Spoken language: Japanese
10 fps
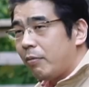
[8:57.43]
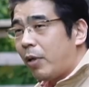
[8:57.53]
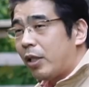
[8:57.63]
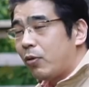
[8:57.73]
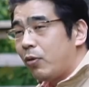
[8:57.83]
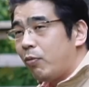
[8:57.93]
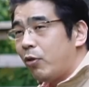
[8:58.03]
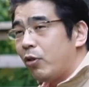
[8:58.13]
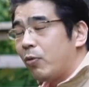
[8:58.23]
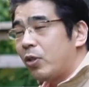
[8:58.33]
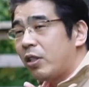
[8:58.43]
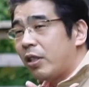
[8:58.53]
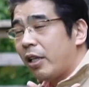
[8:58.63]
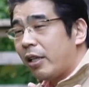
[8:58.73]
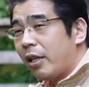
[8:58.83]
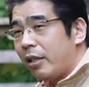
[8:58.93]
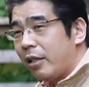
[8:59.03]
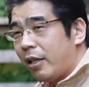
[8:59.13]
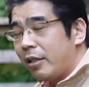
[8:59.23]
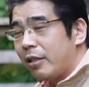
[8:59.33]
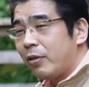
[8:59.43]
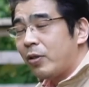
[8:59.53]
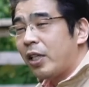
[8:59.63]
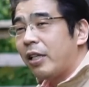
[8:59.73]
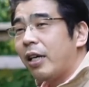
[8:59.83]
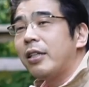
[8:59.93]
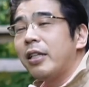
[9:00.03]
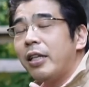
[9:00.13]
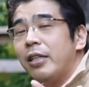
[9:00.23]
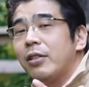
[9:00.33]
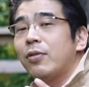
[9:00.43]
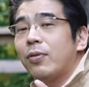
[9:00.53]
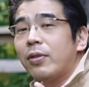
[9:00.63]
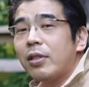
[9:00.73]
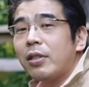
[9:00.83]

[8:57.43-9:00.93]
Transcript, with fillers: まあ、そういう思いを持ちっていたいなそしてやがてねその